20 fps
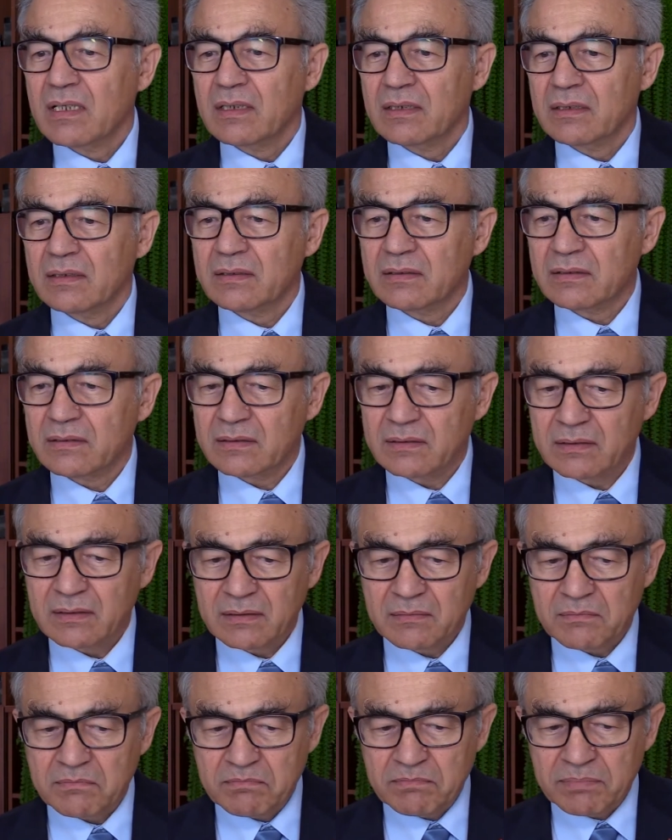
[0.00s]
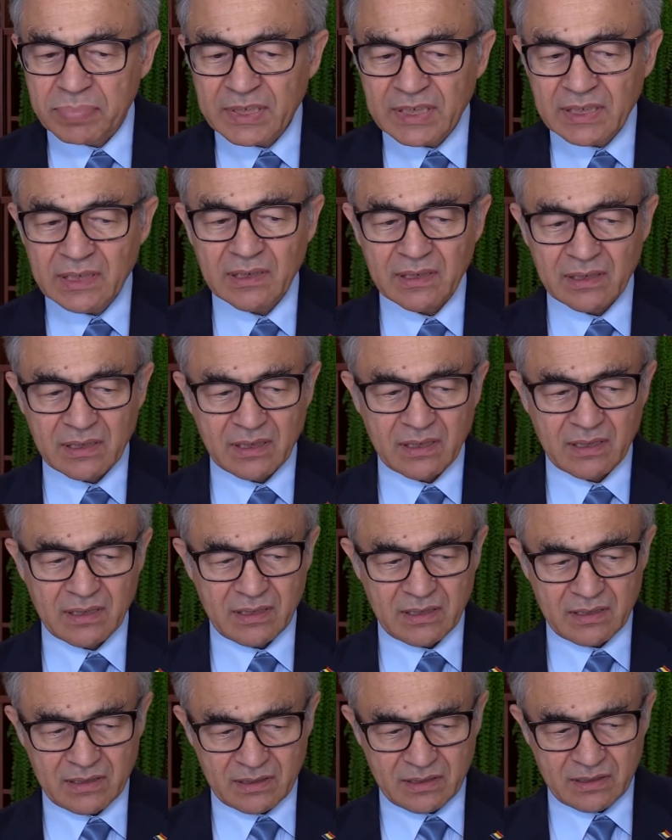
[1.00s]
Э, был
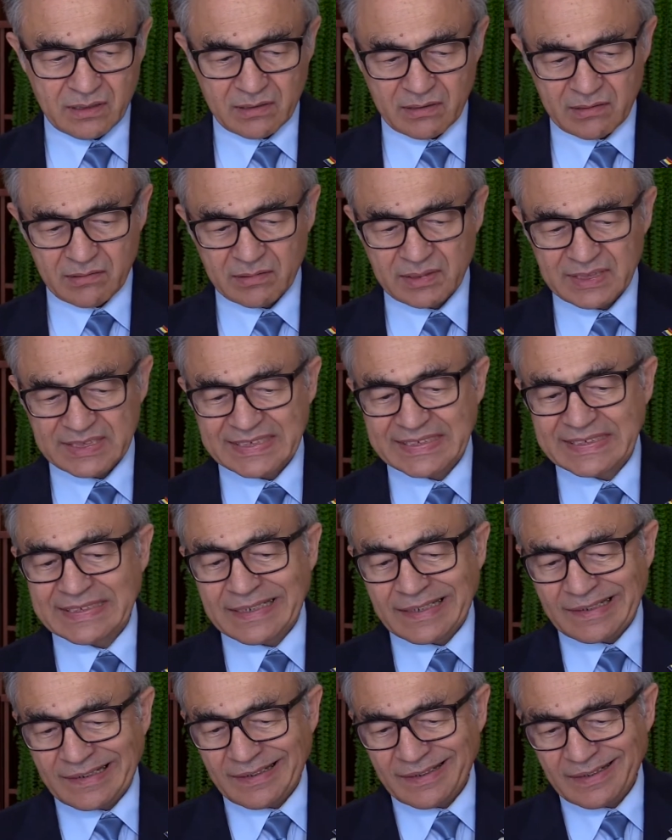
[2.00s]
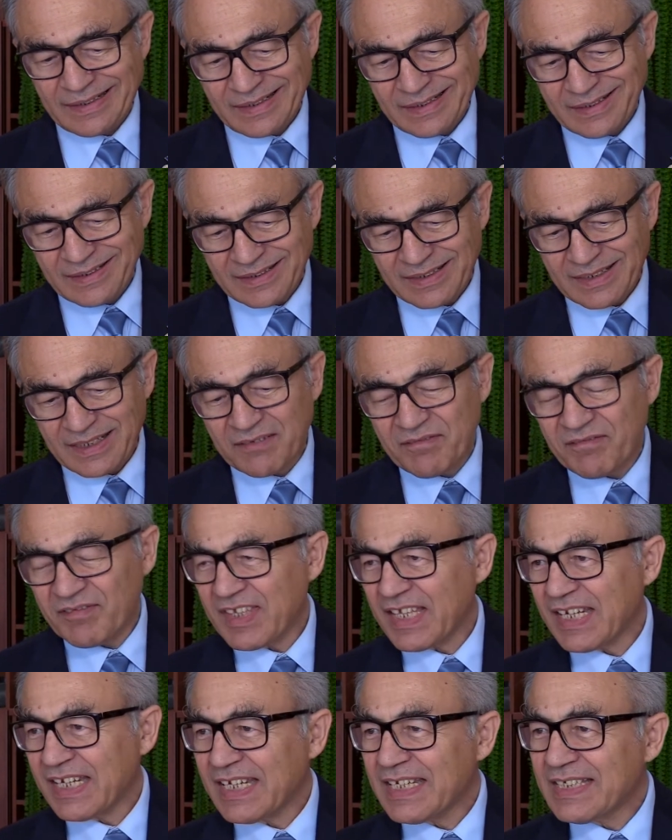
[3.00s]
э, цикл
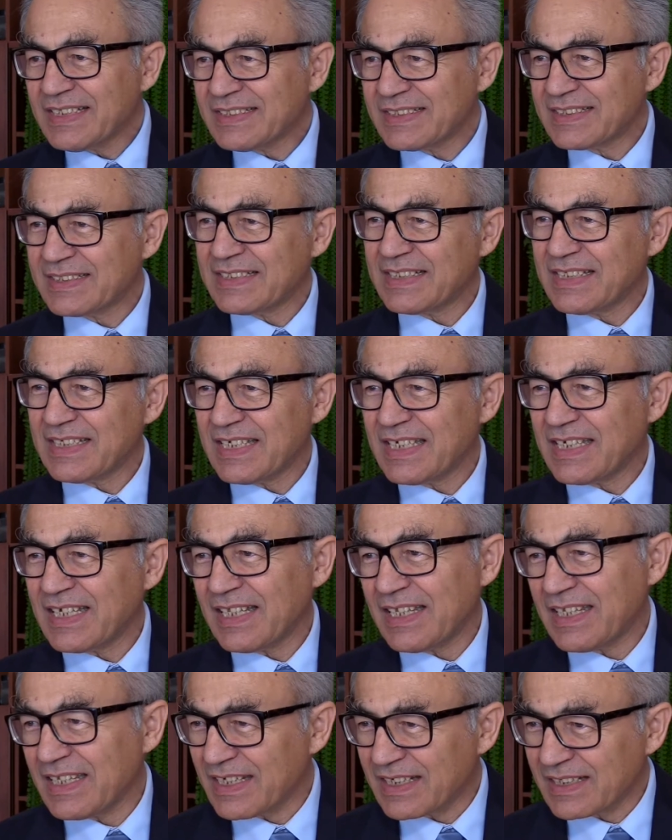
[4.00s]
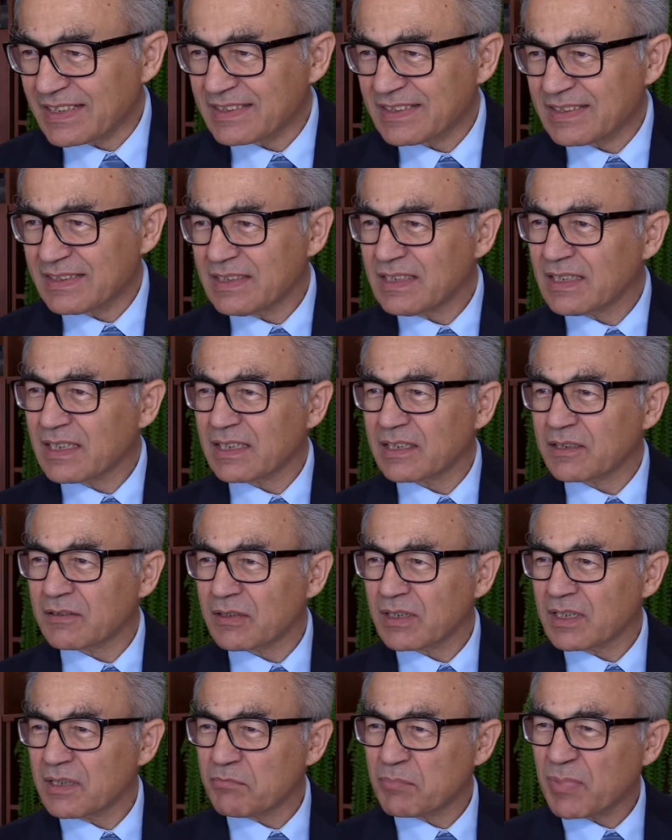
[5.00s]
конференций и лекций,
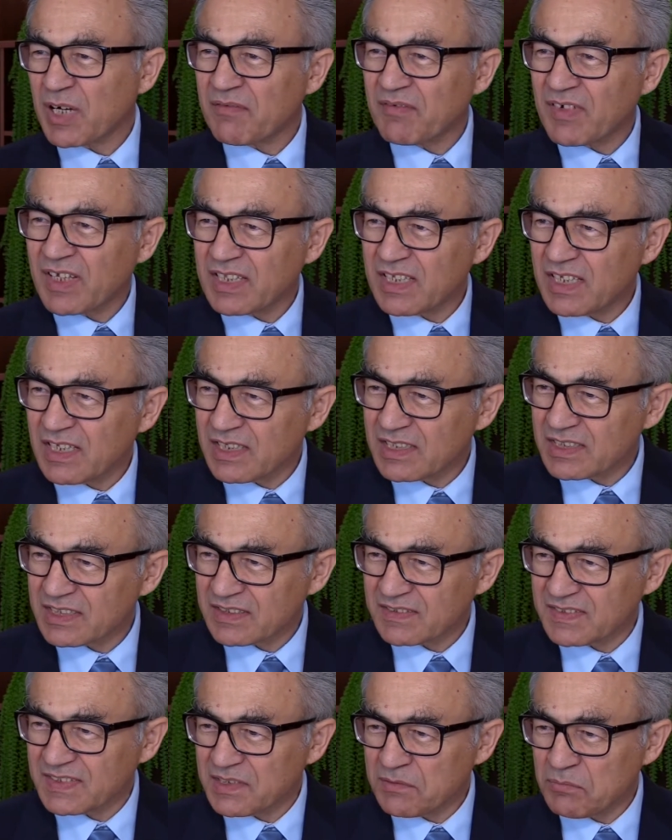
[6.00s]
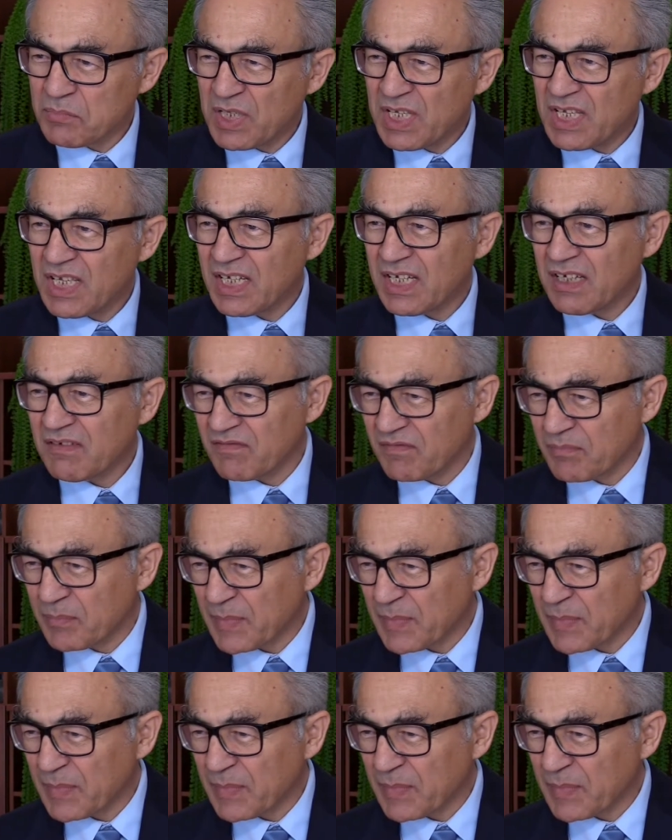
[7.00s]
которые проводились в Сибири, в